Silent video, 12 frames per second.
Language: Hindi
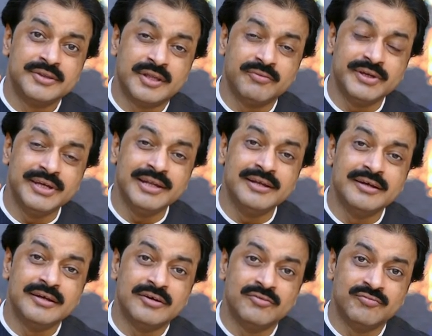तवील
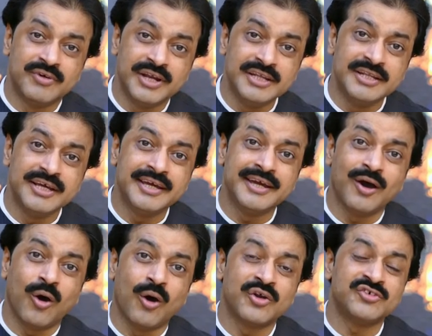
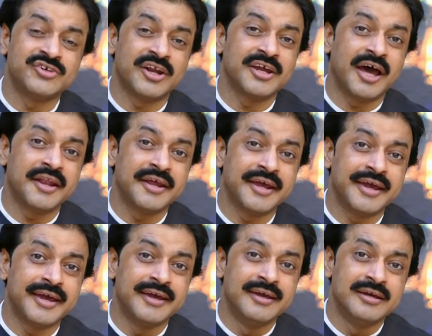वरीदें और शरियाने
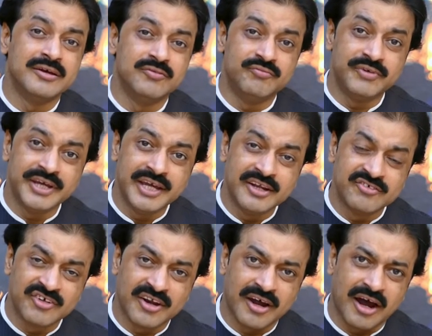हैं
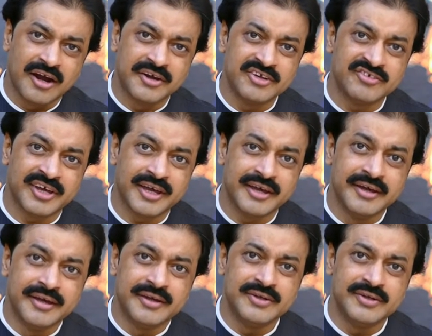वेन्स एंड आर्टीज हैं